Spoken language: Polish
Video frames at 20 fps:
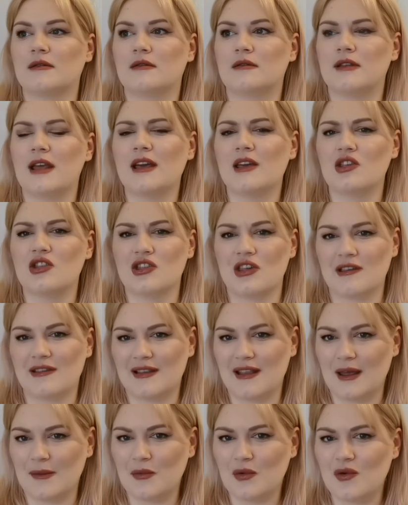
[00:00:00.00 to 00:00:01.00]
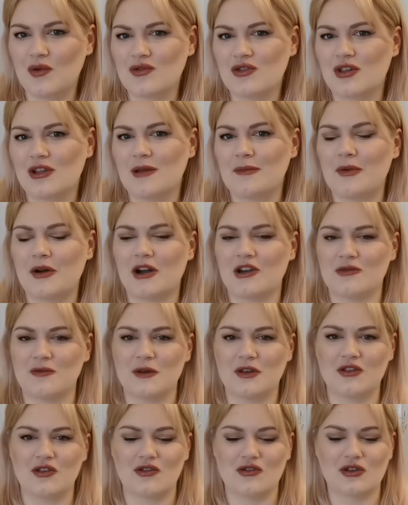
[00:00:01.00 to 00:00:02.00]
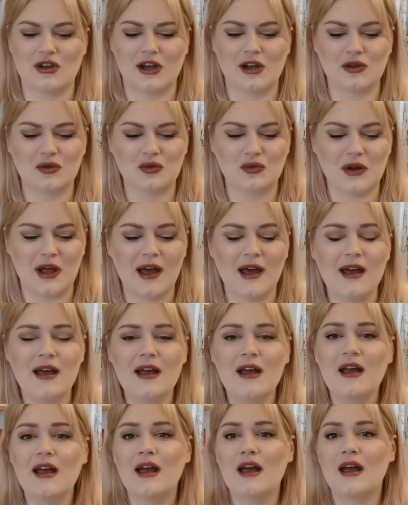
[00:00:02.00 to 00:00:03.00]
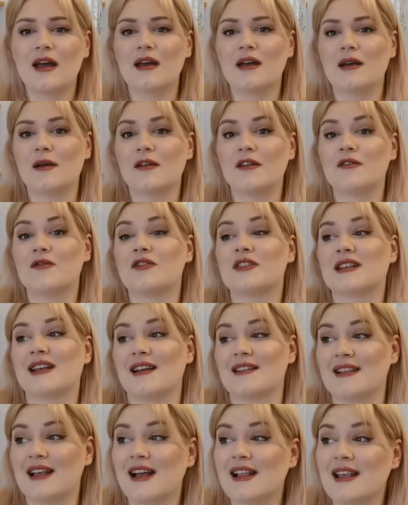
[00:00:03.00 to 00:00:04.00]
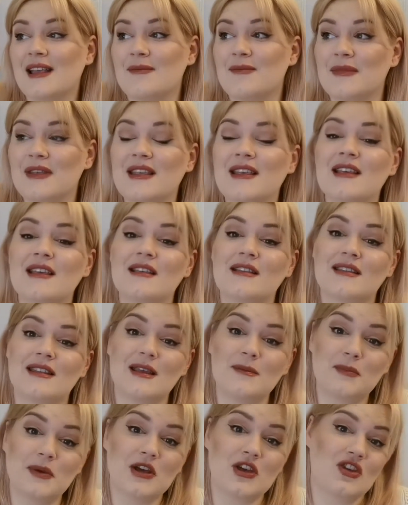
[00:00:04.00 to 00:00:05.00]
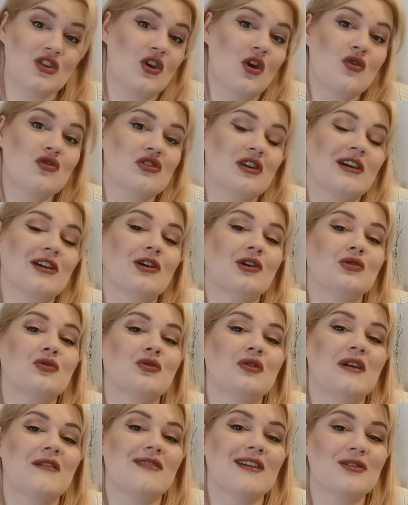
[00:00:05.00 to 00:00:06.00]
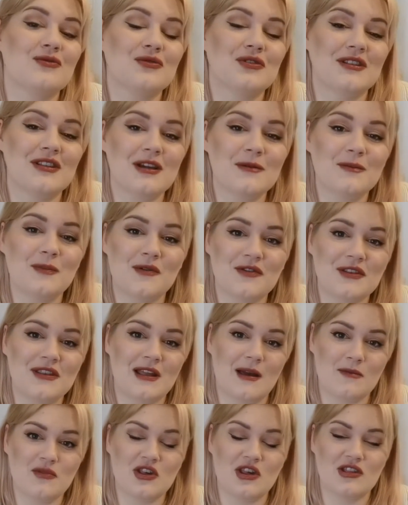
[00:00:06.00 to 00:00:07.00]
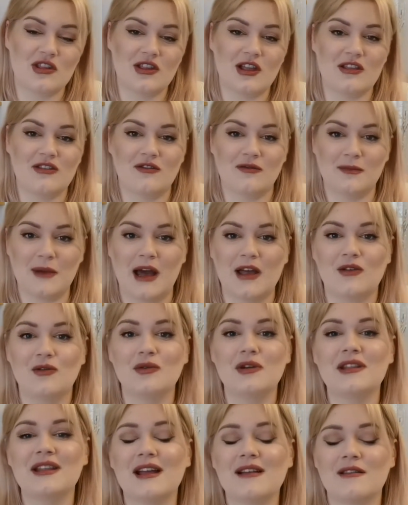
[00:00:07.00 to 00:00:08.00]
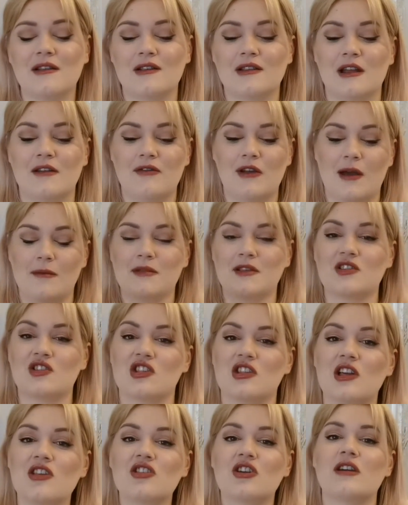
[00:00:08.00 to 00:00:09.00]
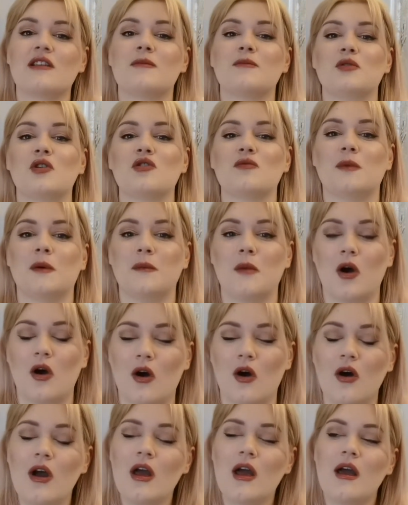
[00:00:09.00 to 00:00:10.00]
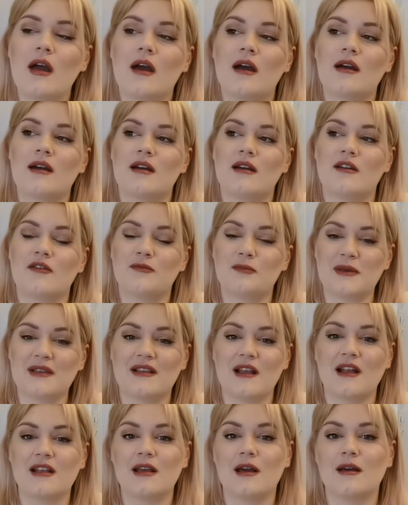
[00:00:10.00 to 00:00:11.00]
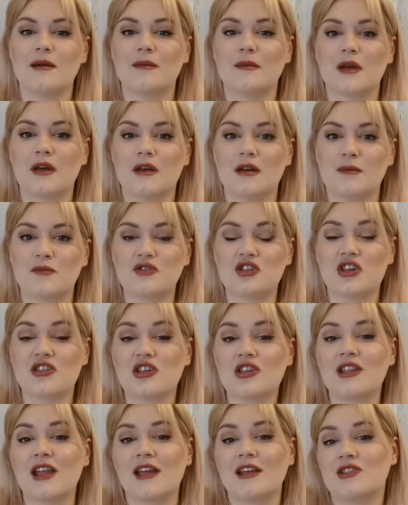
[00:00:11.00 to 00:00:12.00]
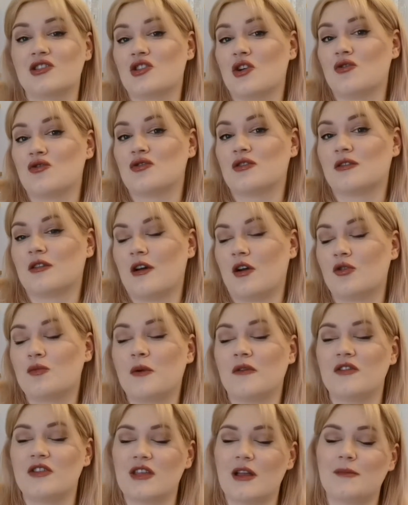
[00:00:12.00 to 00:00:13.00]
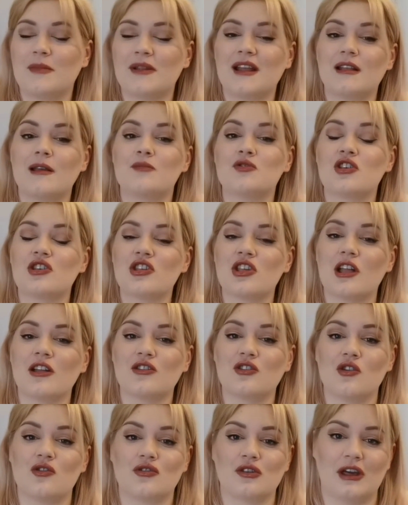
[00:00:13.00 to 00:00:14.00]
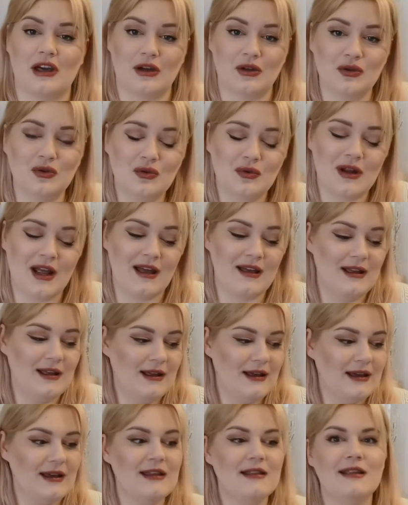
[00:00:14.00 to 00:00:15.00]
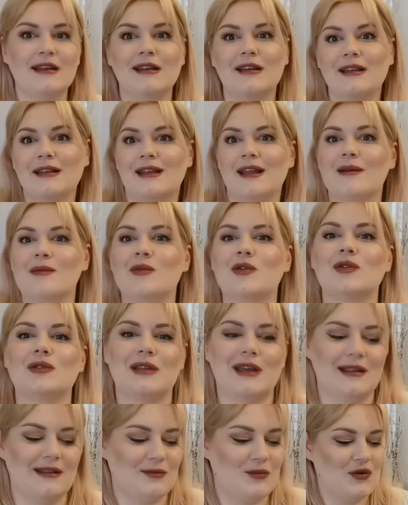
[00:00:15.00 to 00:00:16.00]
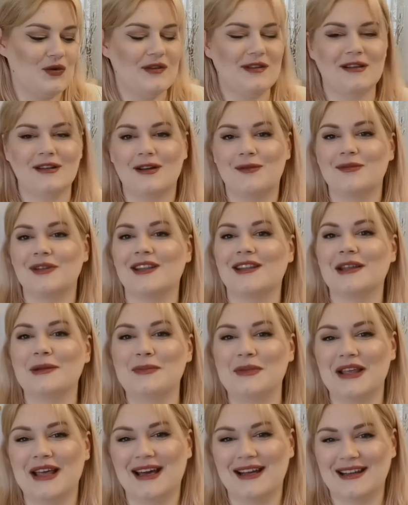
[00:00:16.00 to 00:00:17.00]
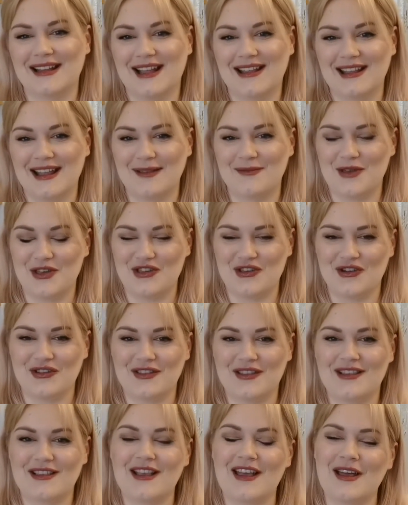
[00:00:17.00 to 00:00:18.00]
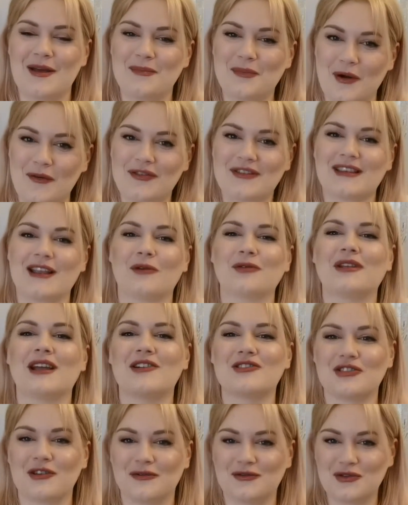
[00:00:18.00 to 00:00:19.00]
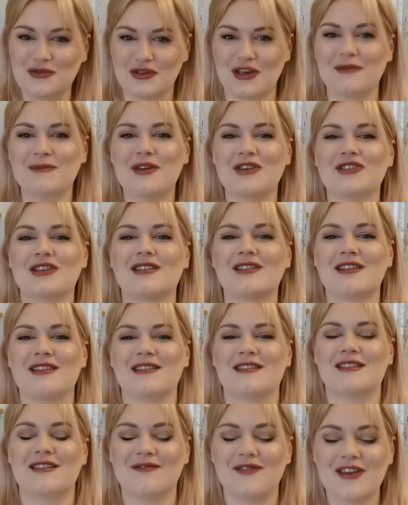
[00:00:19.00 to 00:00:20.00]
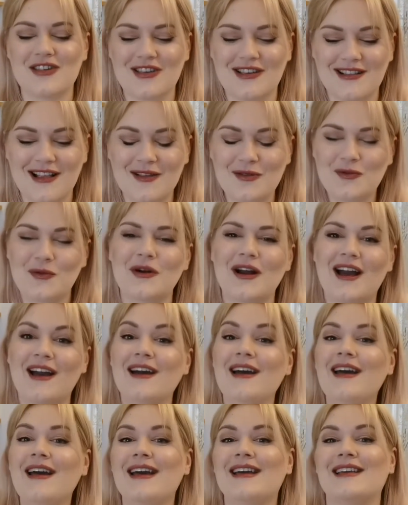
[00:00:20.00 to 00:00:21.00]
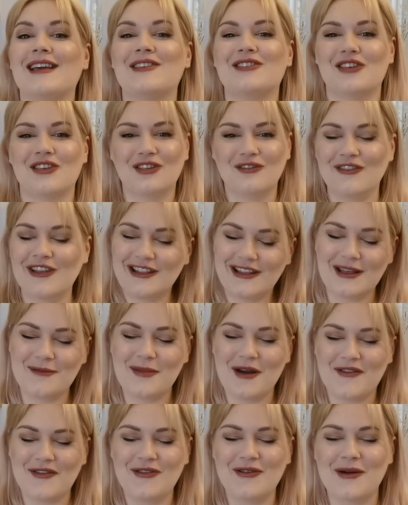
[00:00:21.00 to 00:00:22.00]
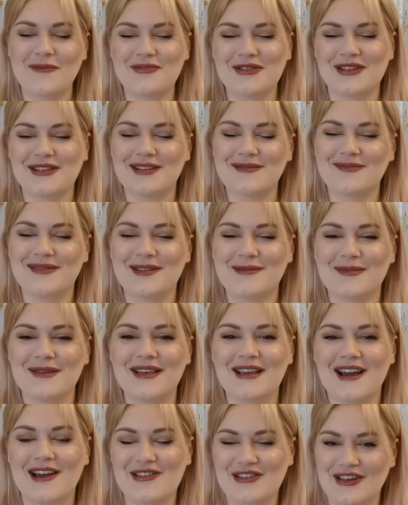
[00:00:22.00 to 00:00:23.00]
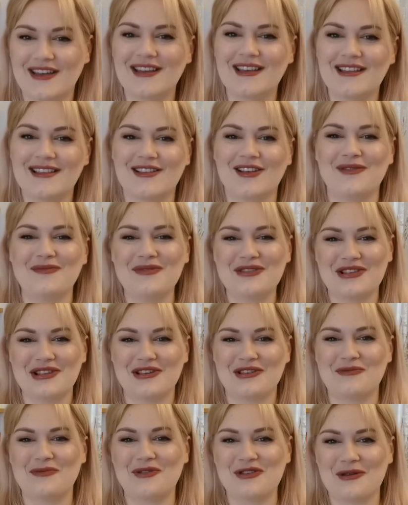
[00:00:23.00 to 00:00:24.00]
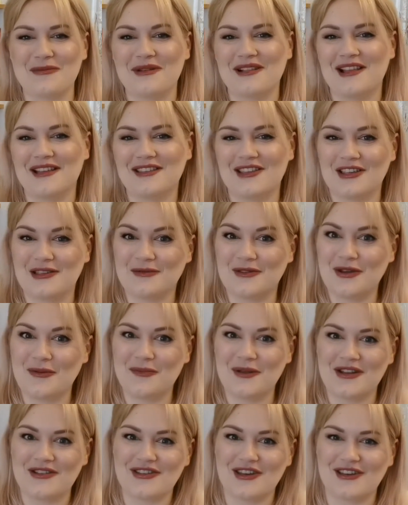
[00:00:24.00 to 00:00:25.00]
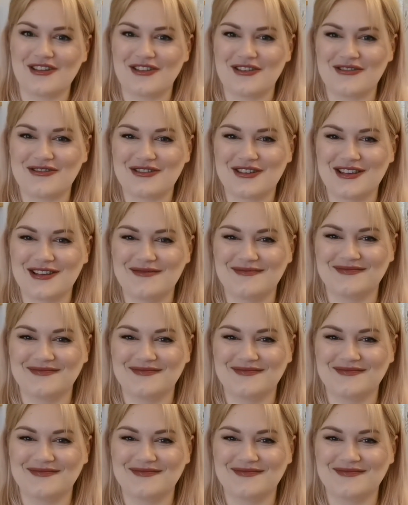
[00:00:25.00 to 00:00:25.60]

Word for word: jakiś czas temu, czyli pokaż mi książkę, która, E, wskazali mi typy książek, które według nich powinnam przeczytać w maju. I tak zostawiłam skrzyneczkę z prośbą o e, wpisanie e, przeczytaj książkę, odpowiedzi na pytanie przeczytaj książkę, która i dzięki temu ten skromny TBR na ten miesiąc powstał. Także w dużej mierze to jest Wasza zasługa. Ja się świetnie bawiłam przy tym TBR-ze i co? Myślę, że możemy lecieć do pierwszej książki.